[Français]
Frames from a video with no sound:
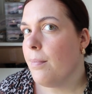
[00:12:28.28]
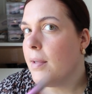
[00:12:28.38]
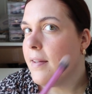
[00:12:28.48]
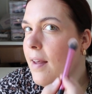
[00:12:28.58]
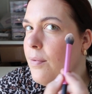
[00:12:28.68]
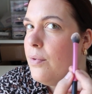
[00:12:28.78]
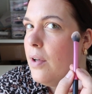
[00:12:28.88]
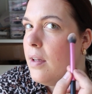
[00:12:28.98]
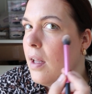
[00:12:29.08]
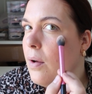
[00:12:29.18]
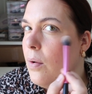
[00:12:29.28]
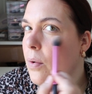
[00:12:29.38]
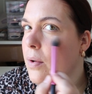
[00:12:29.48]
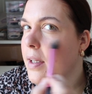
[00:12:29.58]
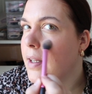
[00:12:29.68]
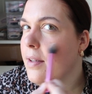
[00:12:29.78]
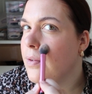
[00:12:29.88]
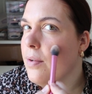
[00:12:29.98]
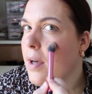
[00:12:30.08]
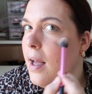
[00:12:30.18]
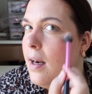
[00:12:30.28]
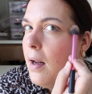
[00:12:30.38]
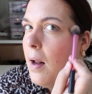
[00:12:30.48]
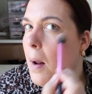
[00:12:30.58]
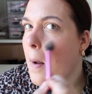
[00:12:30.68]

Mais ça vous donne un glow naturel